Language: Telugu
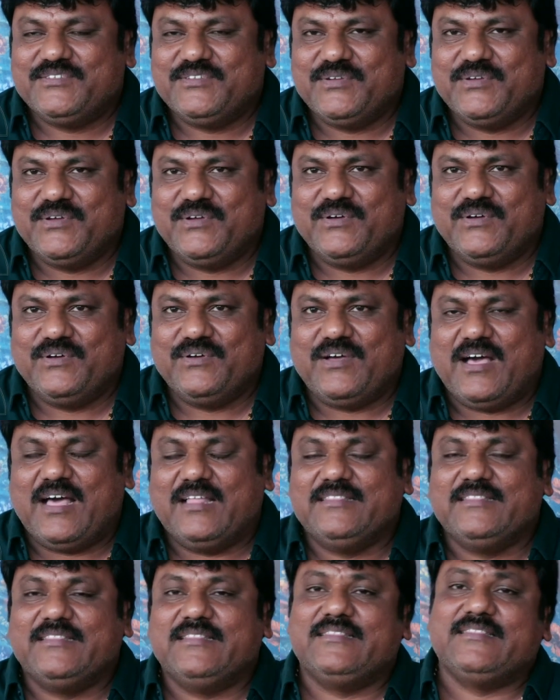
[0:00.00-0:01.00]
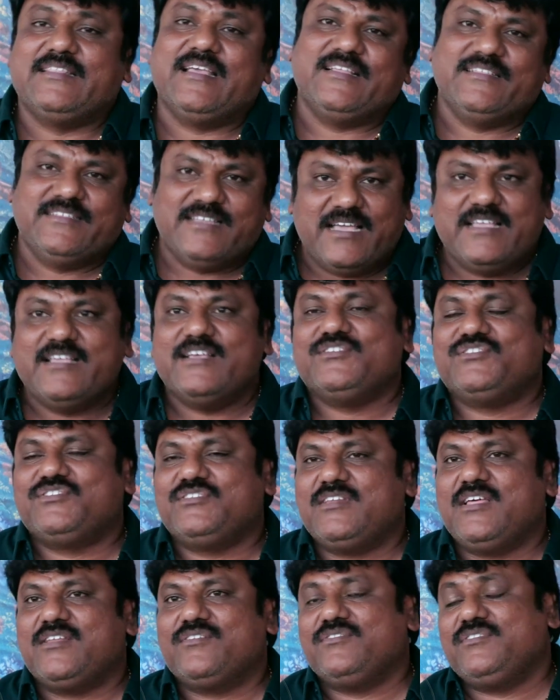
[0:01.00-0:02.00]
సో అంత ఎంజాయ్
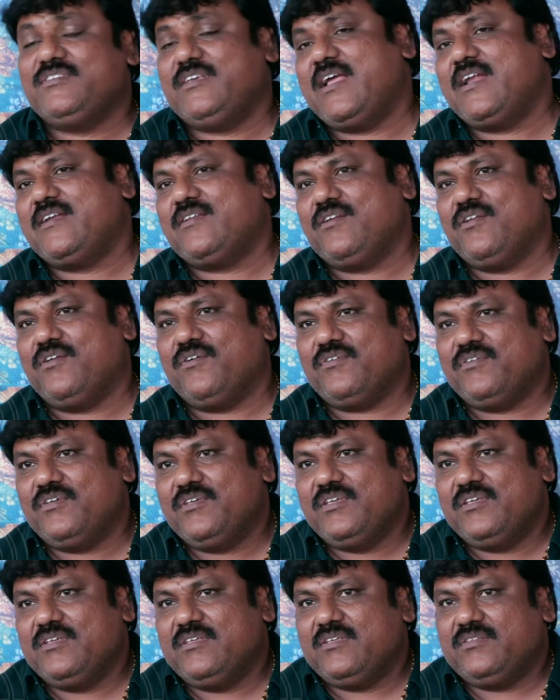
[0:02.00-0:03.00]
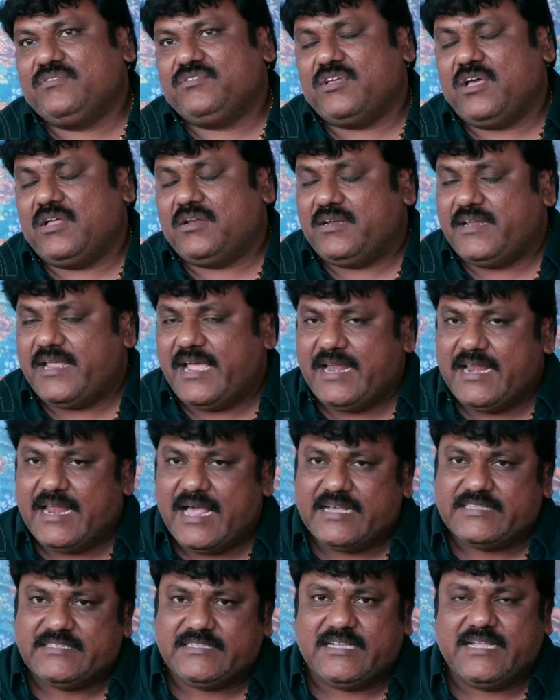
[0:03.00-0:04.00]
చేస్తున్నారు థియేటర్లో చాలా
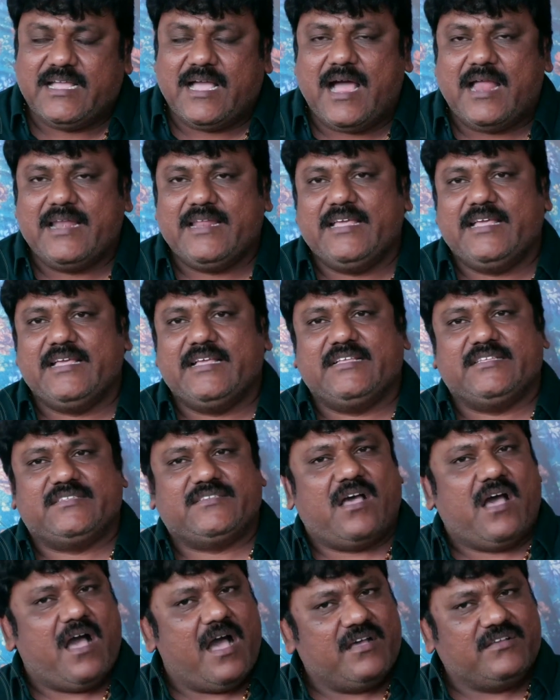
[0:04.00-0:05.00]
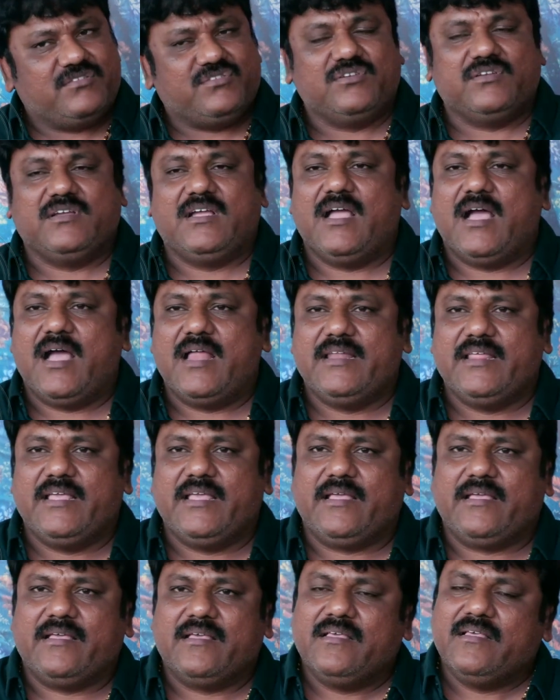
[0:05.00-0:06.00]
డైలాగ్స్ కానీ సాంగ్స్ కానీ
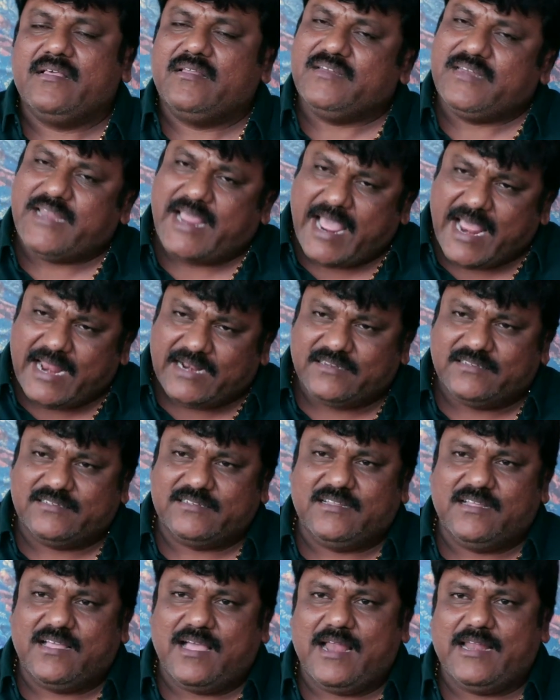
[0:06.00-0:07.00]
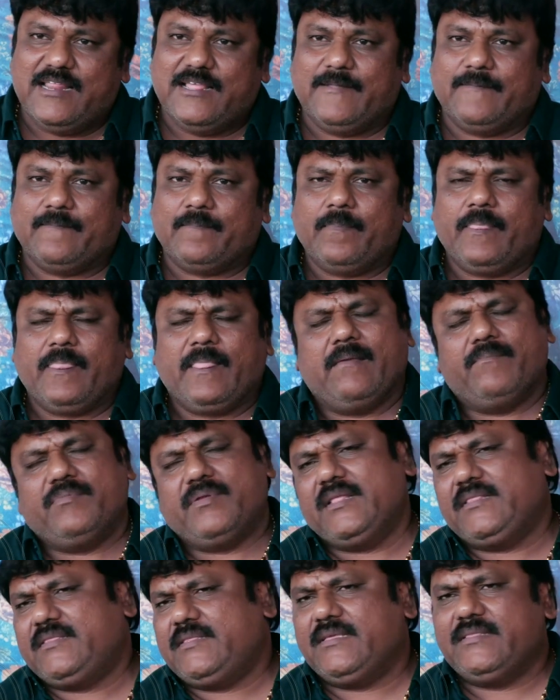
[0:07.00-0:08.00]
డ్యాన్స్ కానీ
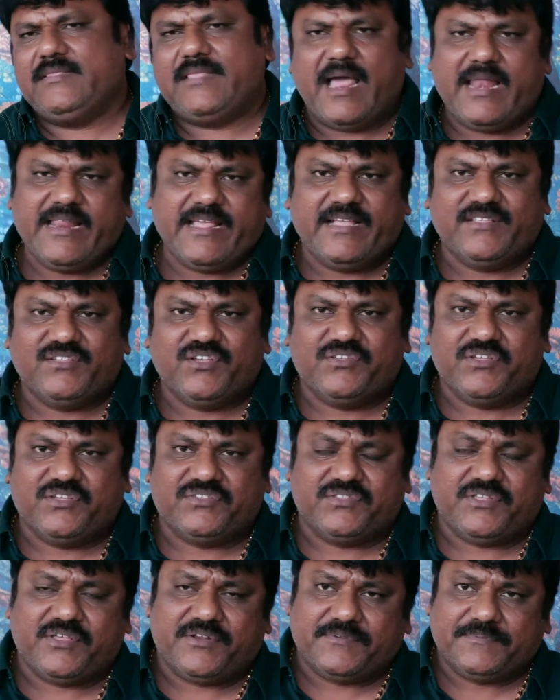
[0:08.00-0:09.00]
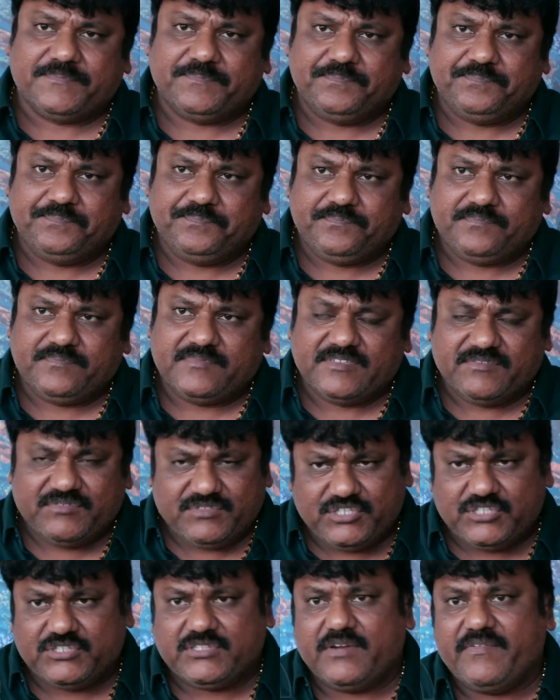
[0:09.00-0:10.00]
ప్రతి దానికి ఎంజాయ్ చేస్తున్నారు
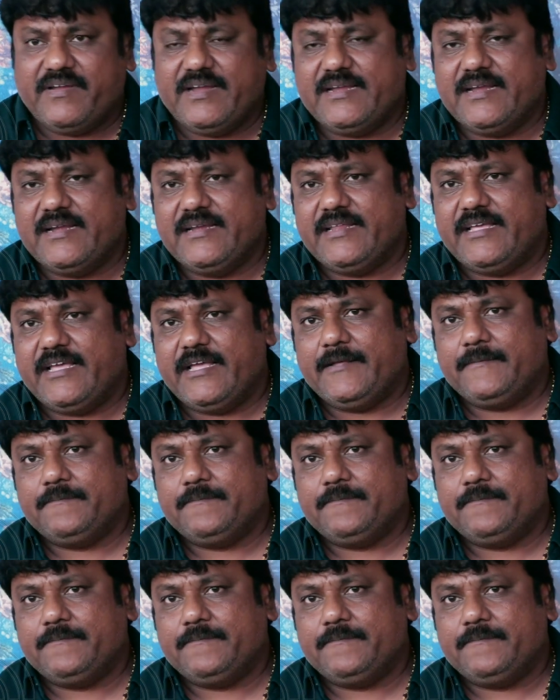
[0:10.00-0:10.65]
విచిత్రం ఏంటంటే